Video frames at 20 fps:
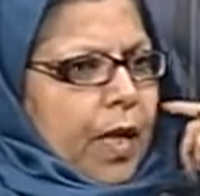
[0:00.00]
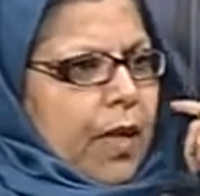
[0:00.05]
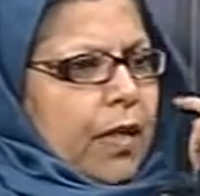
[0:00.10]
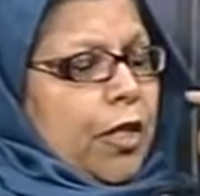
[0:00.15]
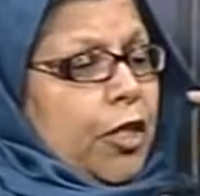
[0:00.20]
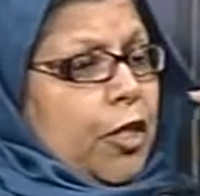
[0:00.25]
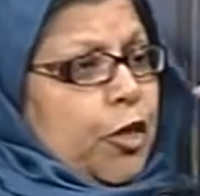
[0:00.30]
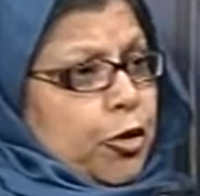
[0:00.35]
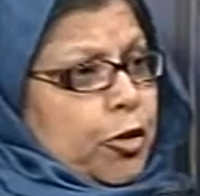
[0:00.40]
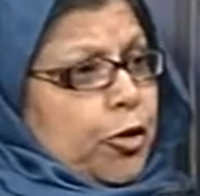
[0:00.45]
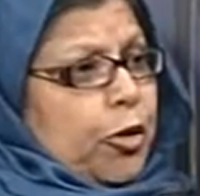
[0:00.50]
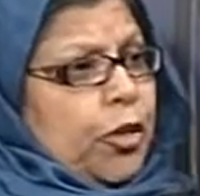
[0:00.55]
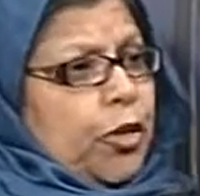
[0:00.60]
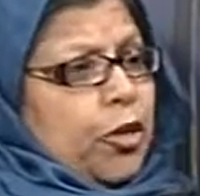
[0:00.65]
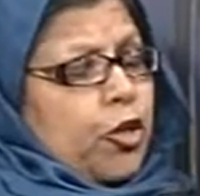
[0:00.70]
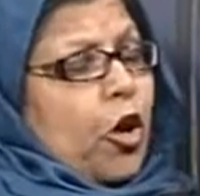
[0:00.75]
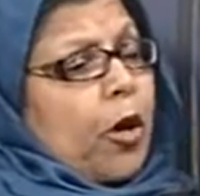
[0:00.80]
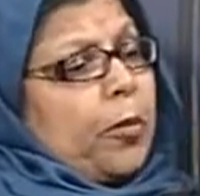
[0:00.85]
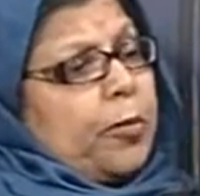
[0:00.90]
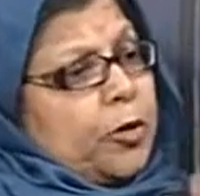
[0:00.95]
নিশ্চয়ই
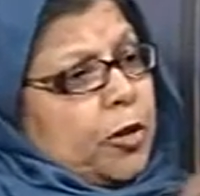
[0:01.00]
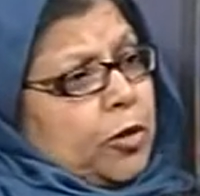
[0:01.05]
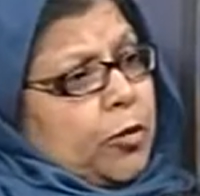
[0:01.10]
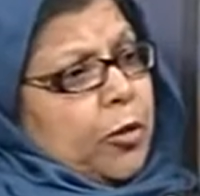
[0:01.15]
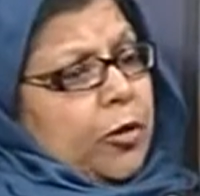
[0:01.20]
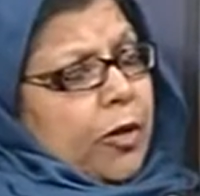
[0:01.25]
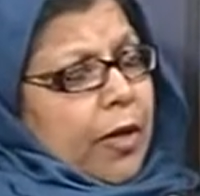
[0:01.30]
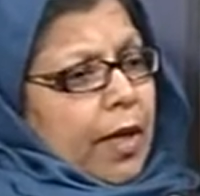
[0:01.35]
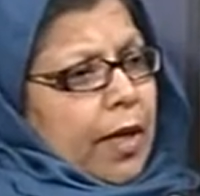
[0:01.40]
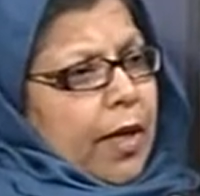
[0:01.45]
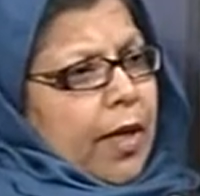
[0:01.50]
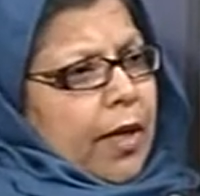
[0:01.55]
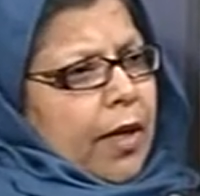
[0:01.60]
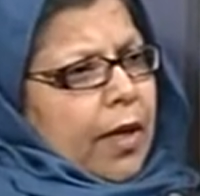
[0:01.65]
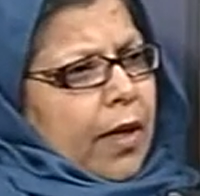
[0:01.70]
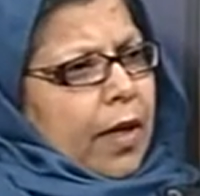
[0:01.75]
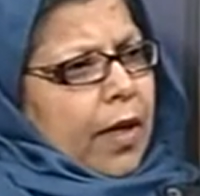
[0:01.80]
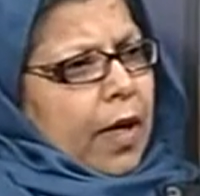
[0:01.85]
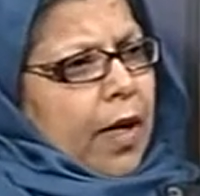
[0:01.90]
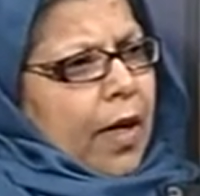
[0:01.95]
সবসময়
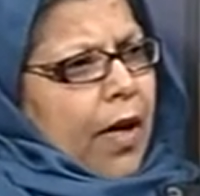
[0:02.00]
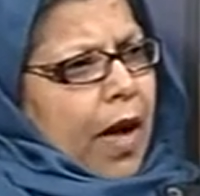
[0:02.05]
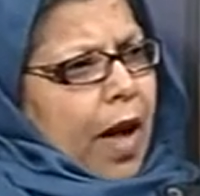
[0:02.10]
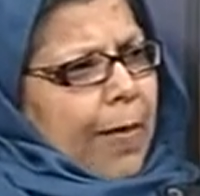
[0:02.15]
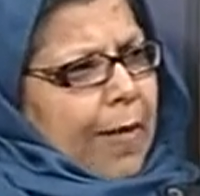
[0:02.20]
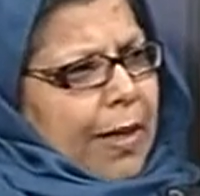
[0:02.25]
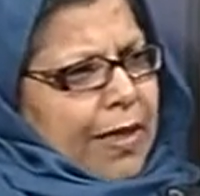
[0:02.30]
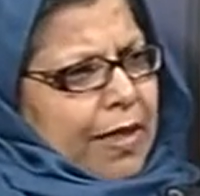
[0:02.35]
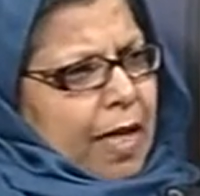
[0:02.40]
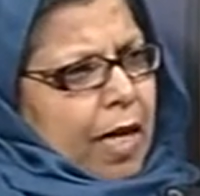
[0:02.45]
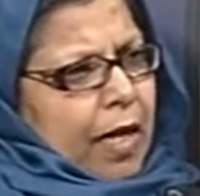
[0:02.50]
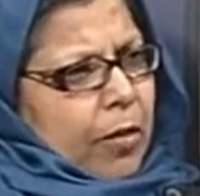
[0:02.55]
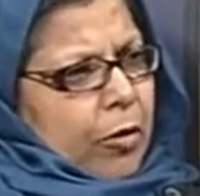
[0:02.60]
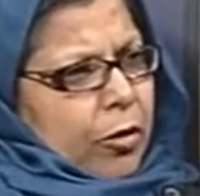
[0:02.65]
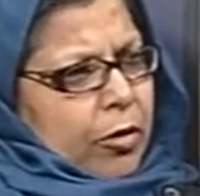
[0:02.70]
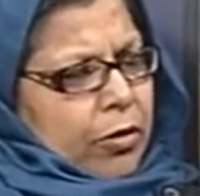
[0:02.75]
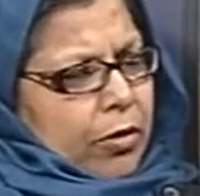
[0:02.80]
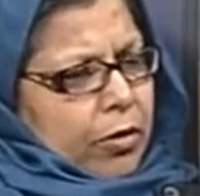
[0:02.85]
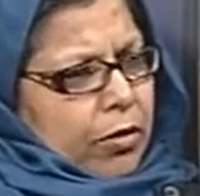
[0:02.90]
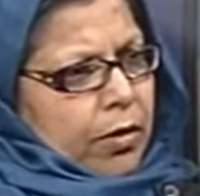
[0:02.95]
আমার জানা
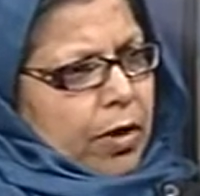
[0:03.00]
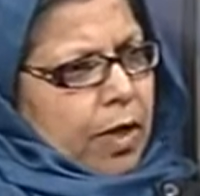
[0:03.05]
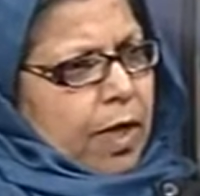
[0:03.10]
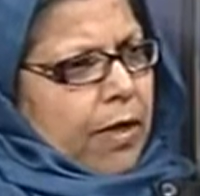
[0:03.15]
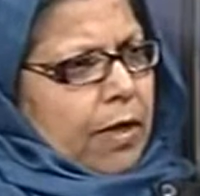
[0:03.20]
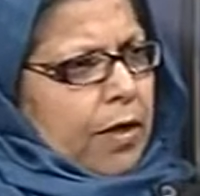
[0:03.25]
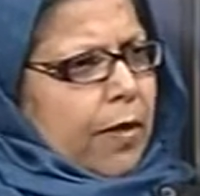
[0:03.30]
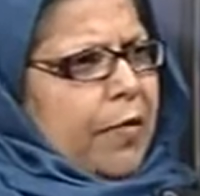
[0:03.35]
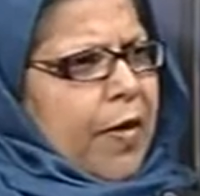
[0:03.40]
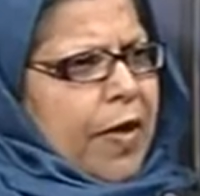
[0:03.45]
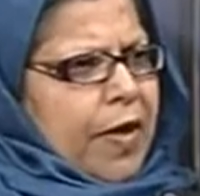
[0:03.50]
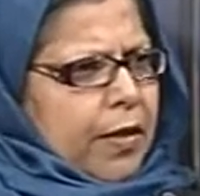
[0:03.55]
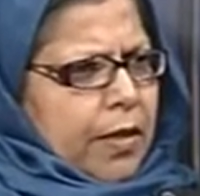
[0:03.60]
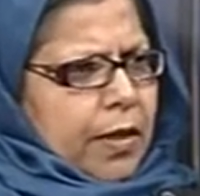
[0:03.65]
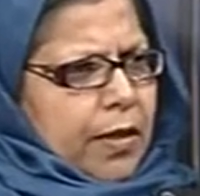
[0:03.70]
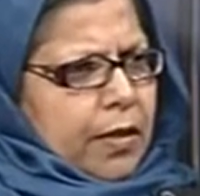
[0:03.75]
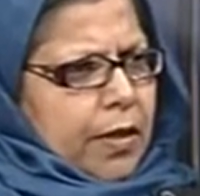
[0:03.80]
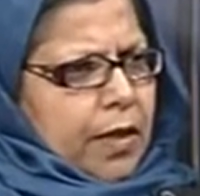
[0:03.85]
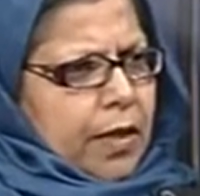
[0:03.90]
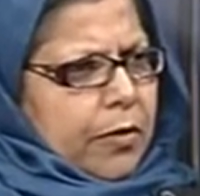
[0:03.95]
মতো দে আর সাম ভেরি
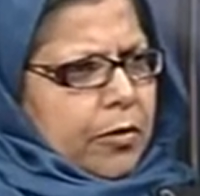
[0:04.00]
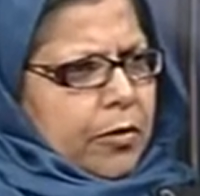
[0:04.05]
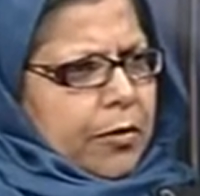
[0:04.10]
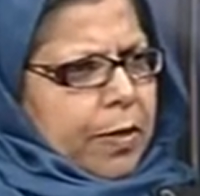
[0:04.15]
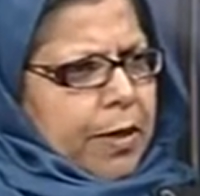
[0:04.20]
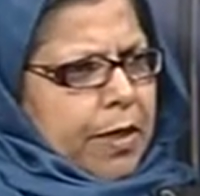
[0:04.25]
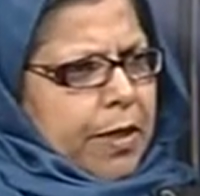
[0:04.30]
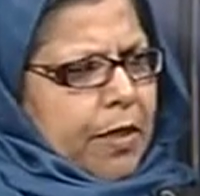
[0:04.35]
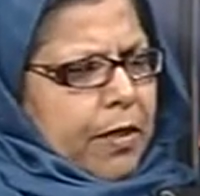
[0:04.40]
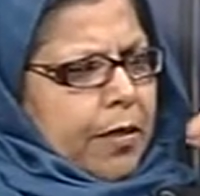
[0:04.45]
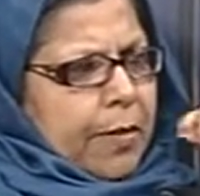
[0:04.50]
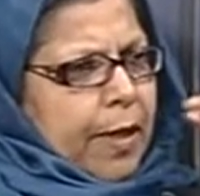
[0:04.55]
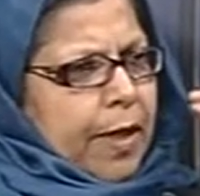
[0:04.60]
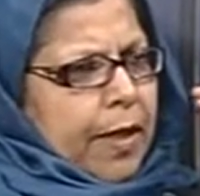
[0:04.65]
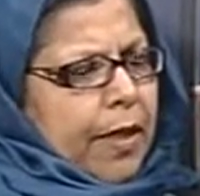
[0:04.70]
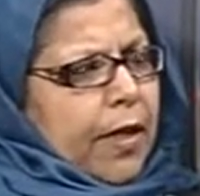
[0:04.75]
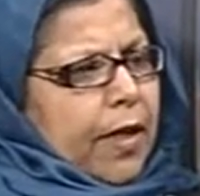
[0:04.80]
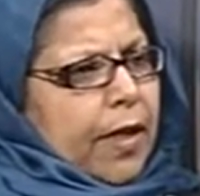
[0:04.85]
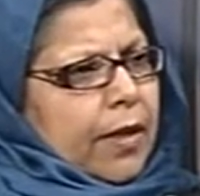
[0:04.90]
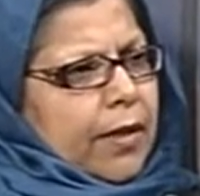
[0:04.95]
সাকসেসফুল বিজনেসম্যান
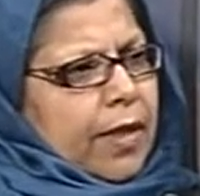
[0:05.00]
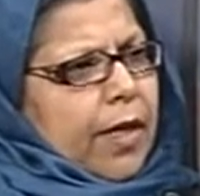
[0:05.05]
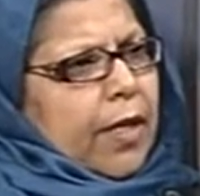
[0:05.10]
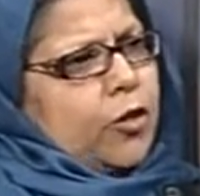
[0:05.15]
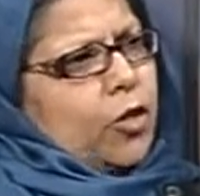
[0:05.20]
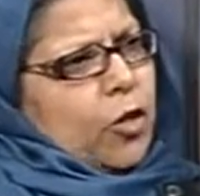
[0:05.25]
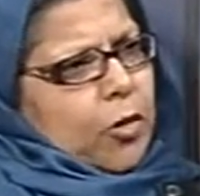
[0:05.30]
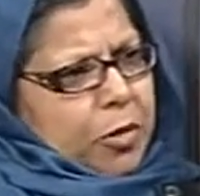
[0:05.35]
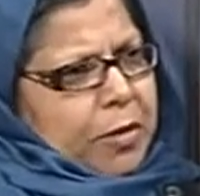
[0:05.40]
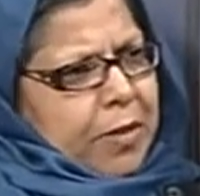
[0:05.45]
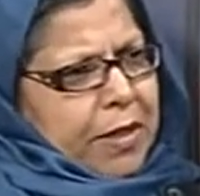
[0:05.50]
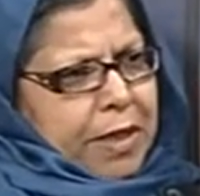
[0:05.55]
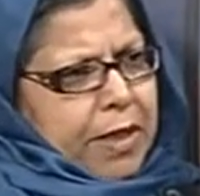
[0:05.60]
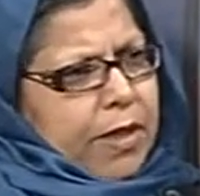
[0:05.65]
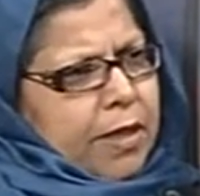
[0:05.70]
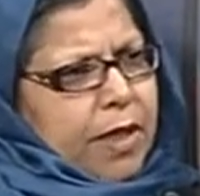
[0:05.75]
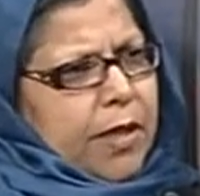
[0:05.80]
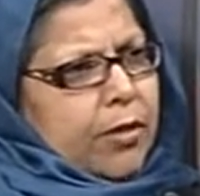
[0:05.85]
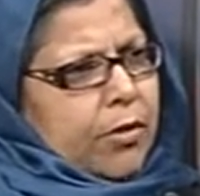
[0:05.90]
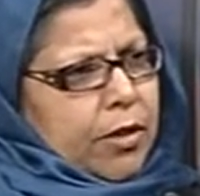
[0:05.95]
তারা সবসময়
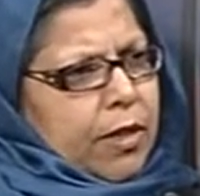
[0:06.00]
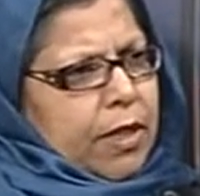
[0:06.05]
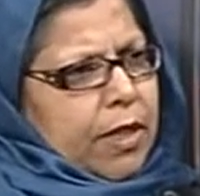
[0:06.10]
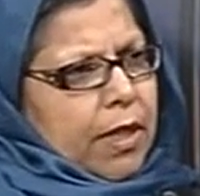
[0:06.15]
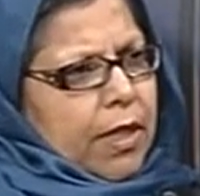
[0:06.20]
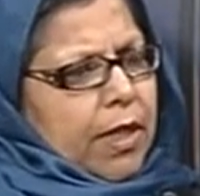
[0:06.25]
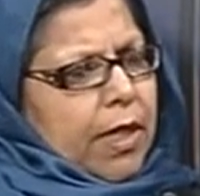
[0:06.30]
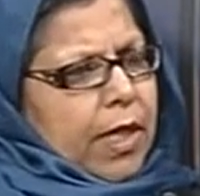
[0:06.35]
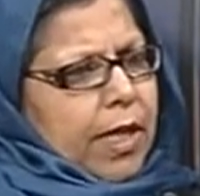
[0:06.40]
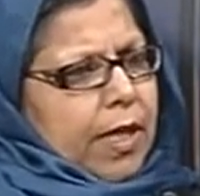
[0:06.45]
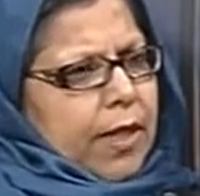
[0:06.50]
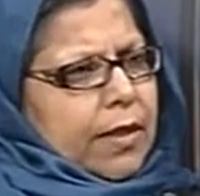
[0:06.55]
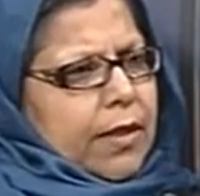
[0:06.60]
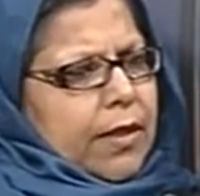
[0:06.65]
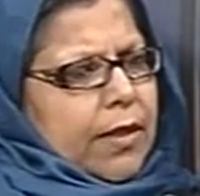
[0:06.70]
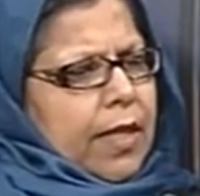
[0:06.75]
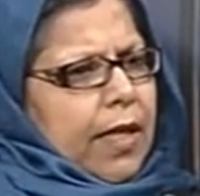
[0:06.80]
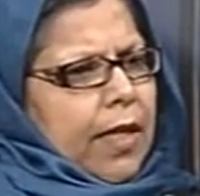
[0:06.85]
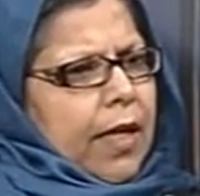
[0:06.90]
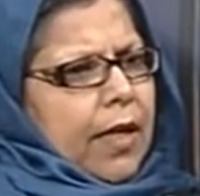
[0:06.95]
চেষ্টা করছেন
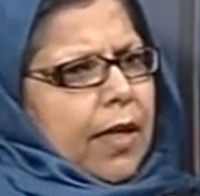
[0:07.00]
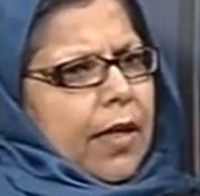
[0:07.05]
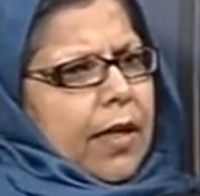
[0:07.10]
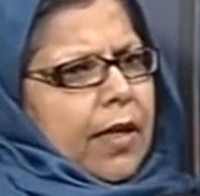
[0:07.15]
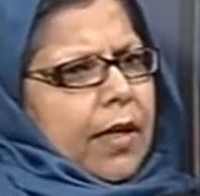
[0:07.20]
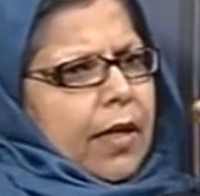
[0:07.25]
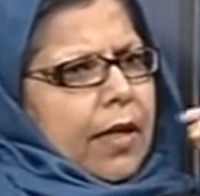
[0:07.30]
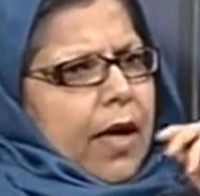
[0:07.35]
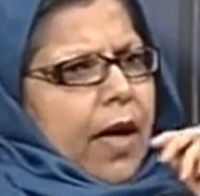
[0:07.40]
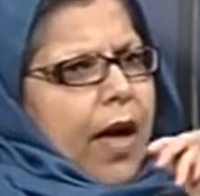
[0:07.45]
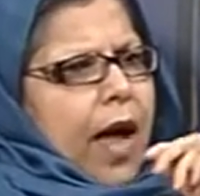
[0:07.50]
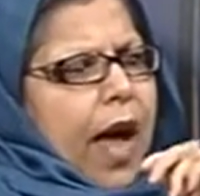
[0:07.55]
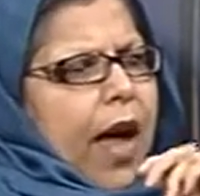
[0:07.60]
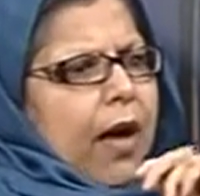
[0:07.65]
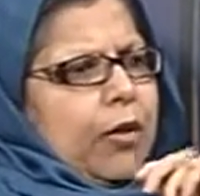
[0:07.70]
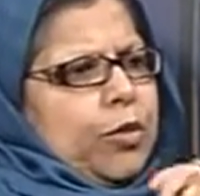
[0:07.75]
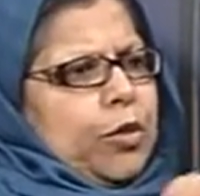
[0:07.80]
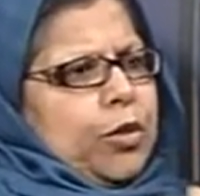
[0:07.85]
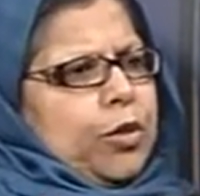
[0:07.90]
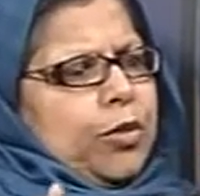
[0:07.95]
যে হাউ
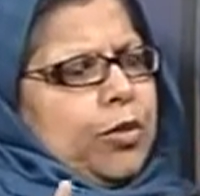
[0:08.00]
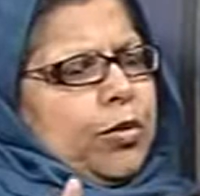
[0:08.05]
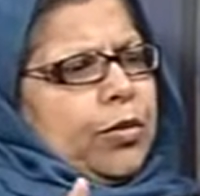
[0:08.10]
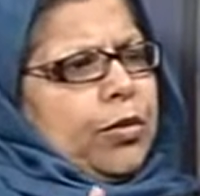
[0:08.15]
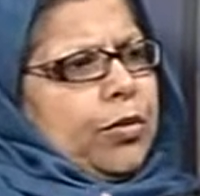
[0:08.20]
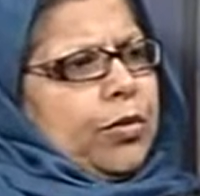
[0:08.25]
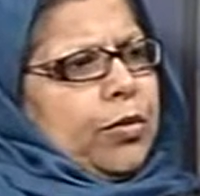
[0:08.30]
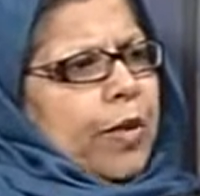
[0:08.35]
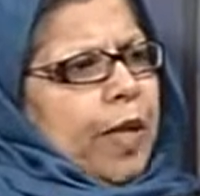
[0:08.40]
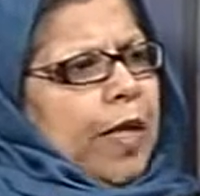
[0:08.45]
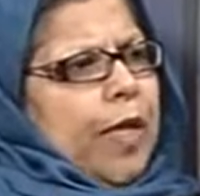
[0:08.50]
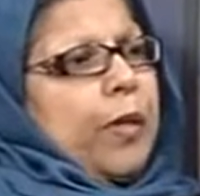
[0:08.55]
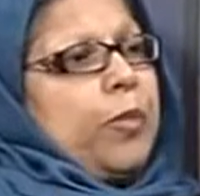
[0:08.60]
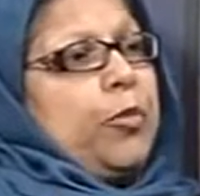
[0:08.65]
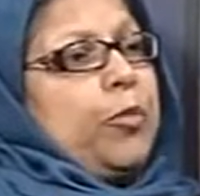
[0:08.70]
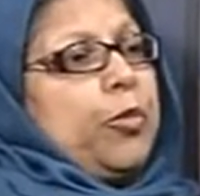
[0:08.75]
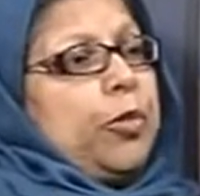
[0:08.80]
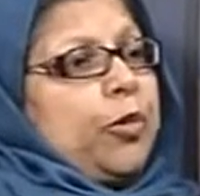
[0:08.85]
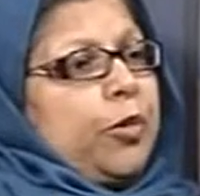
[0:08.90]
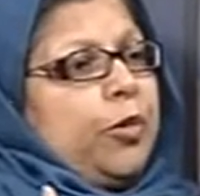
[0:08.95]
ডু উই
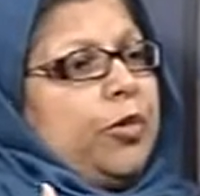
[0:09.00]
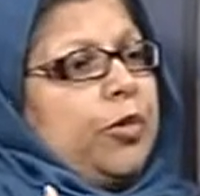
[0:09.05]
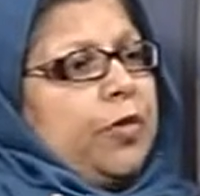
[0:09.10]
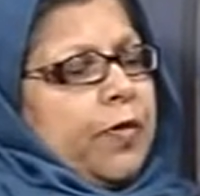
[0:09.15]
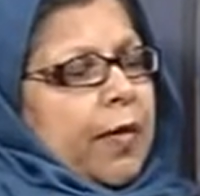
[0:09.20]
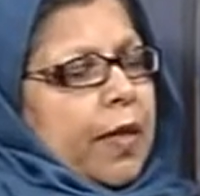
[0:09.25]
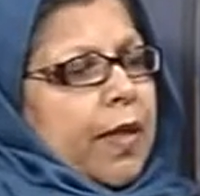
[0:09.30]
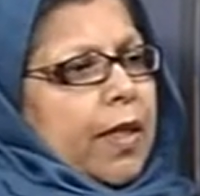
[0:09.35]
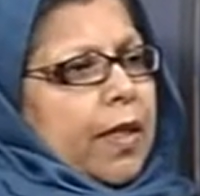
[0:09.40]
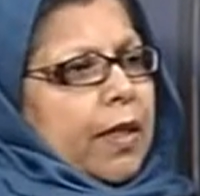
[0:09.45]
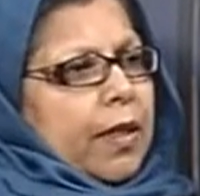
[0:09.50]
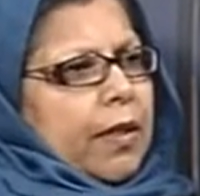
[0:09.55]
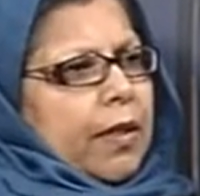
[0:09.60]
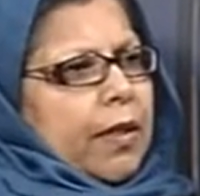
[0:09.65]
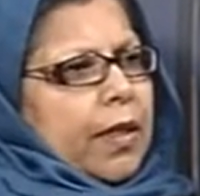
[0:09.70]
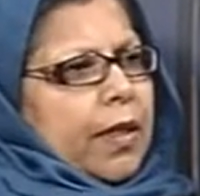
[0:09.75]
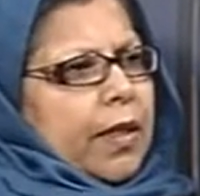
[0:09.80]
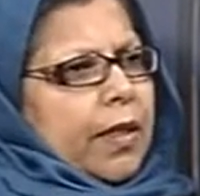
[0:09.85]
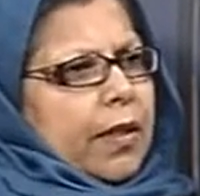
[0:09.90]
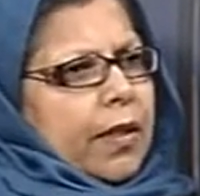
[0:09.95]
ইম্প্রুভ দ্য